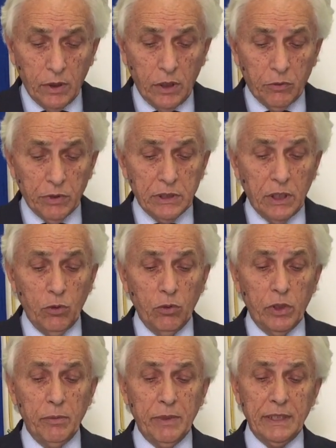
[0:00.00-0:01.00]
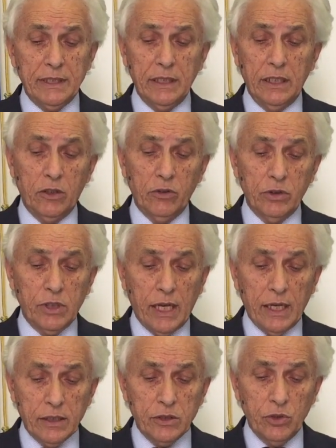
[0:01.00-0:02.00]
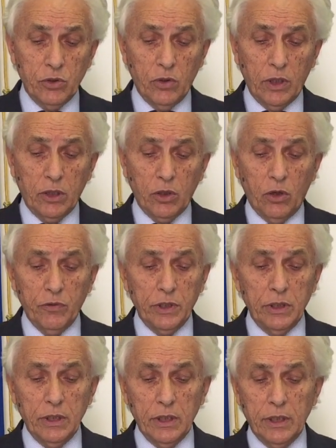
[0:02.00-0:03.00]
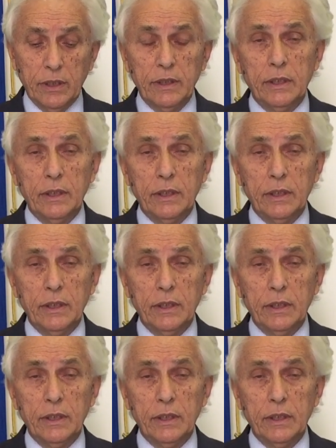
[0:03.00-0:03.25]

In questi lunghi mesi di contrasto al Covid